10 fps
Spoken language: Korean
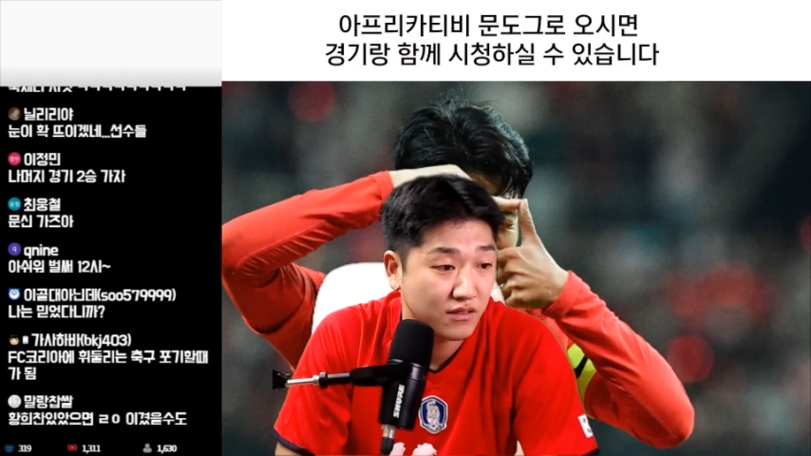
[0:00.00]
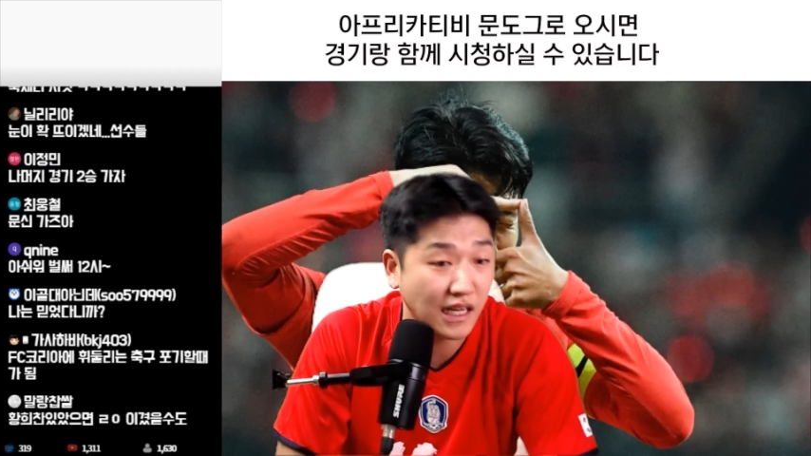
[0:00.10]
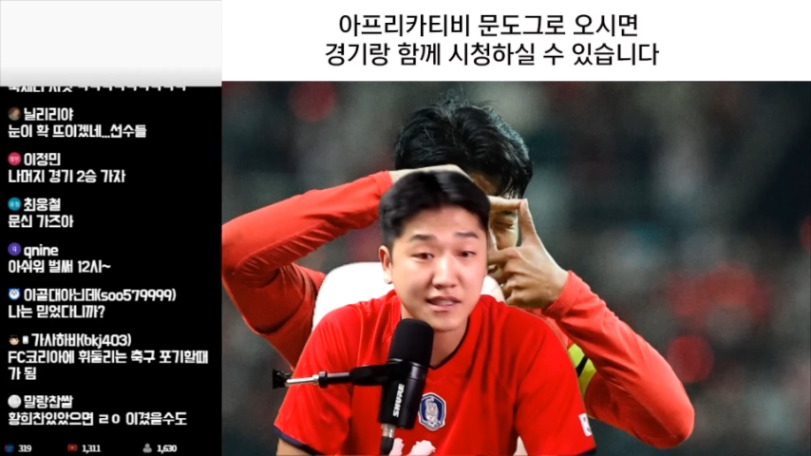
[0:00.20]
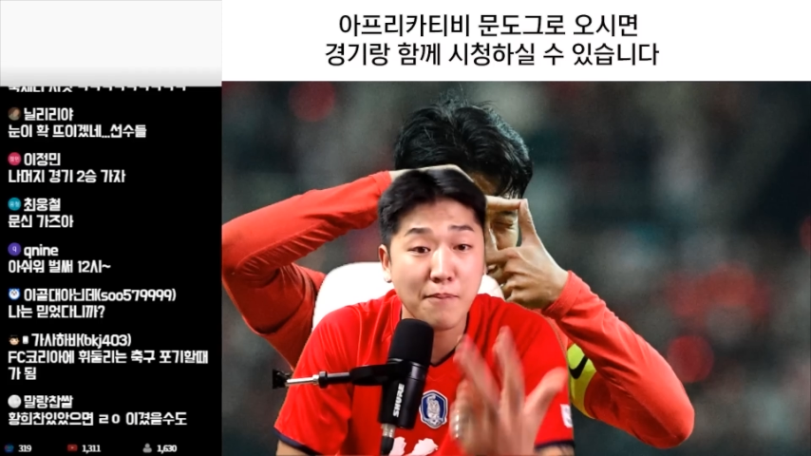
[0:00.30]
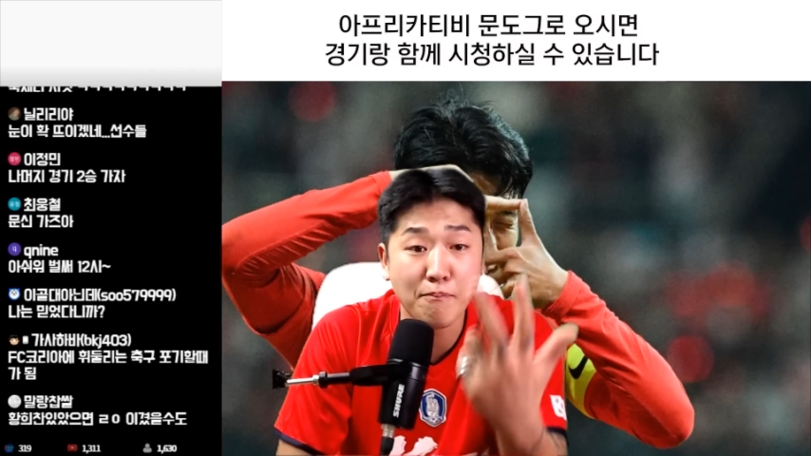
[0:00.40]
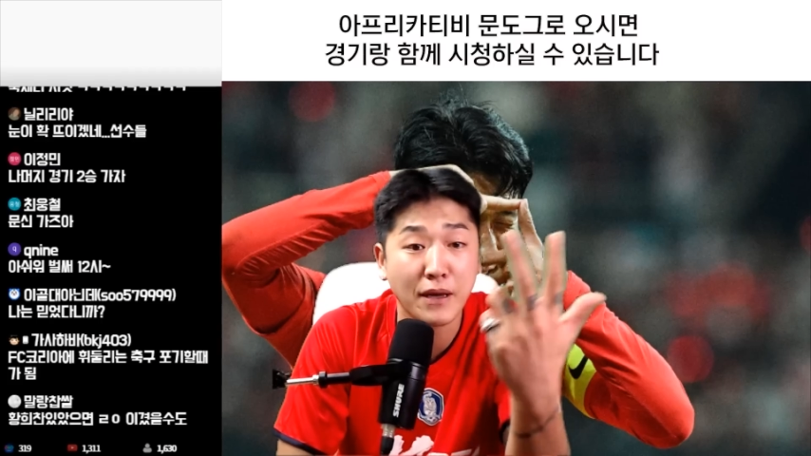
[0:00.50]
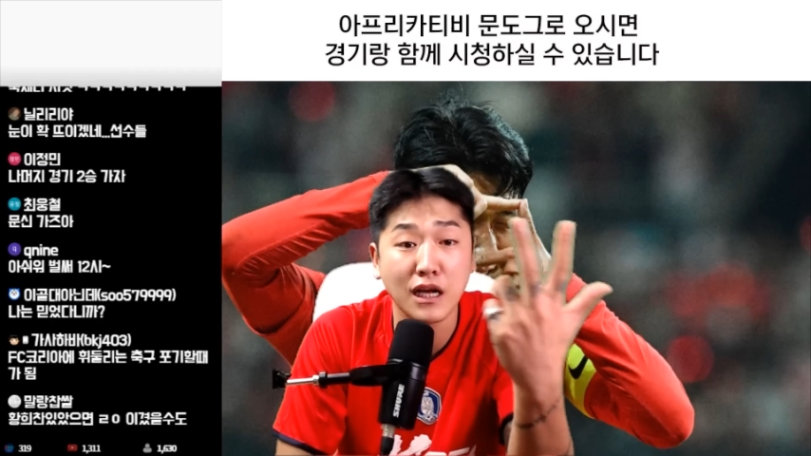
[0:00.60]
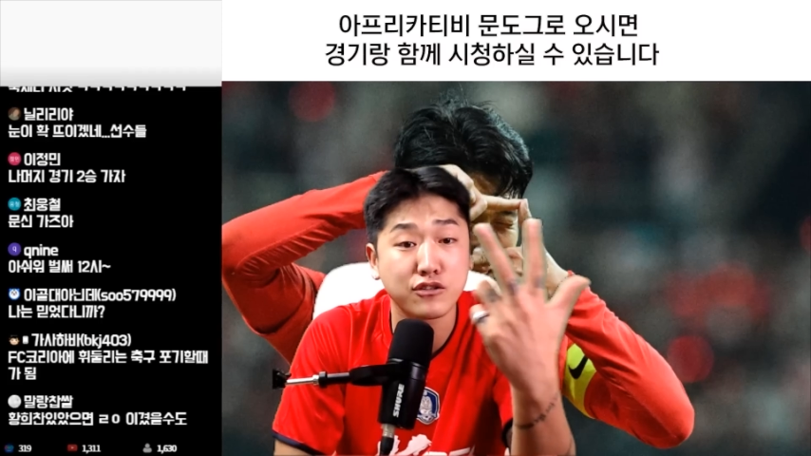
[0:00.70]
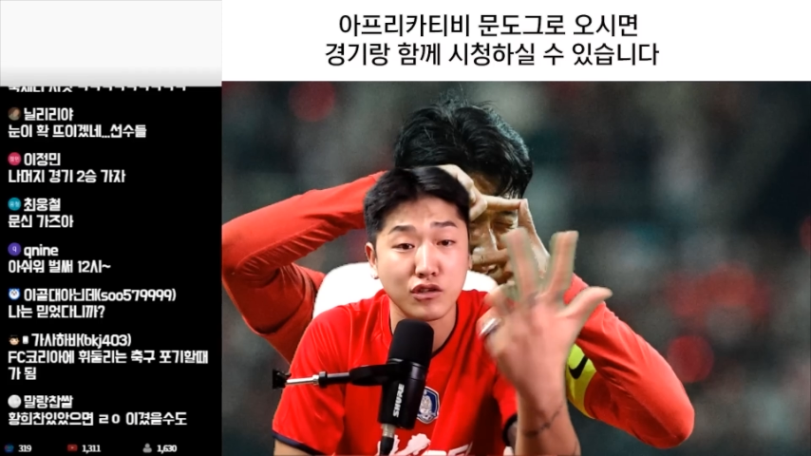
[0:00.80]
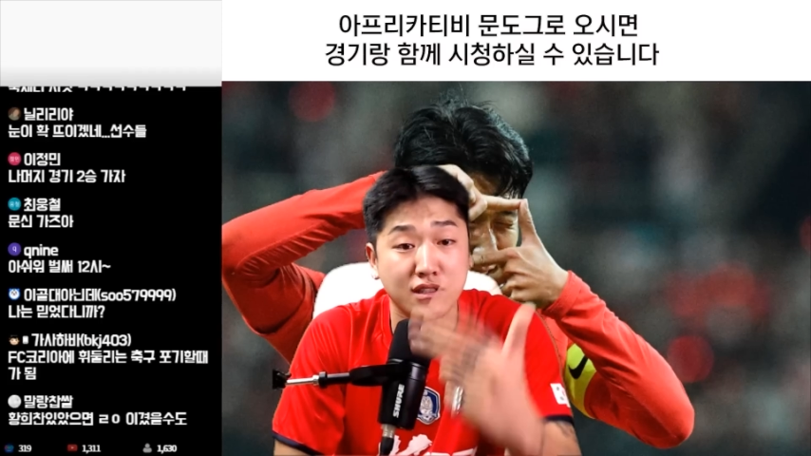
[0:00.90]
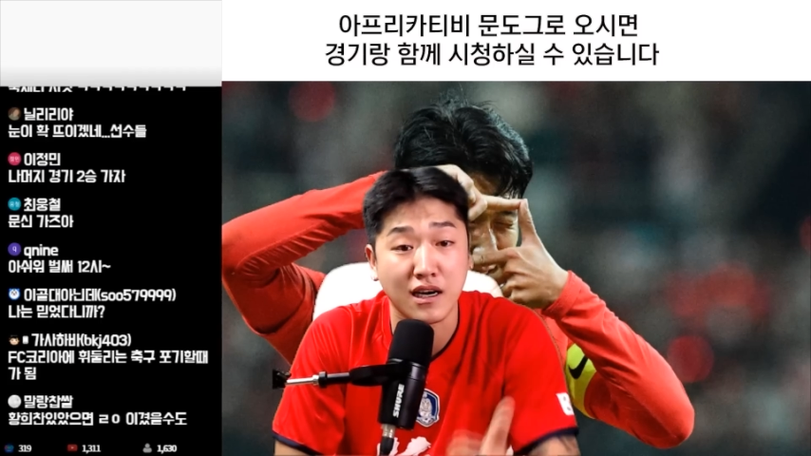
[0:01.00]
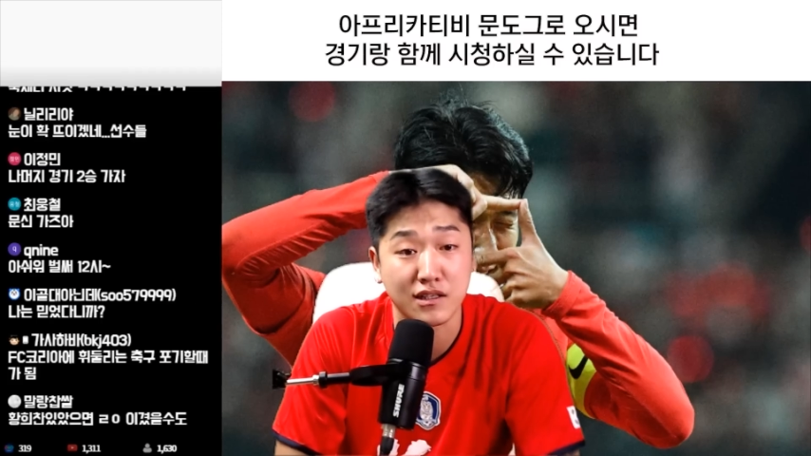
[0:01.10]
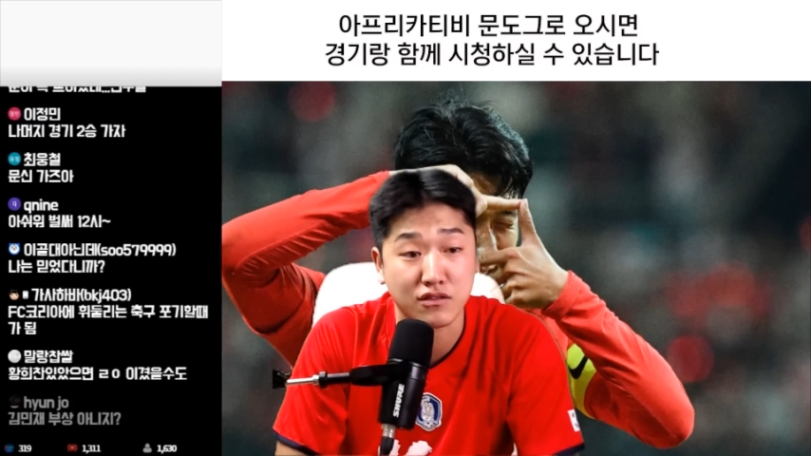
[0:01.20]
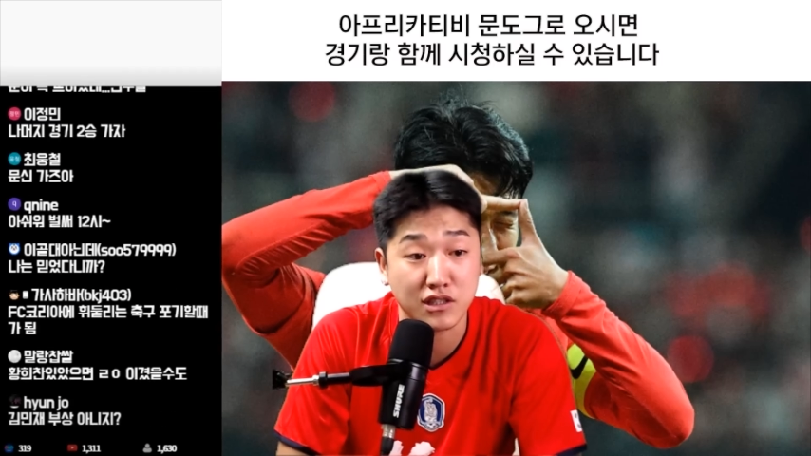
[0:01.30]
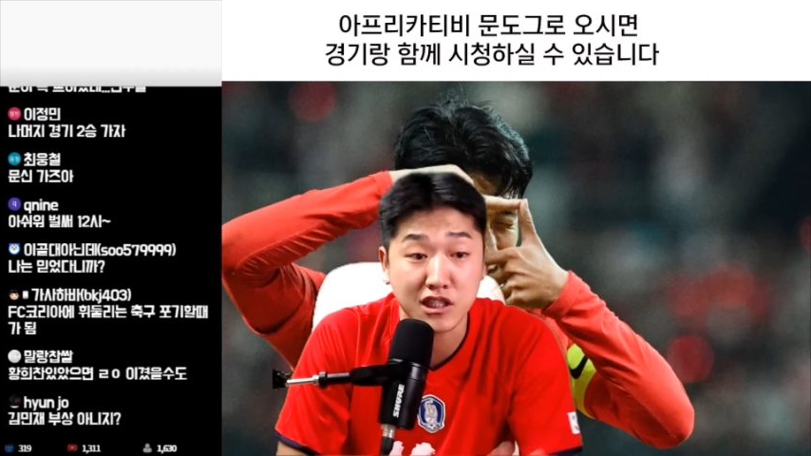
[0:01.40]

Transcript: 난 3패를 할 수도 있다 그랬어.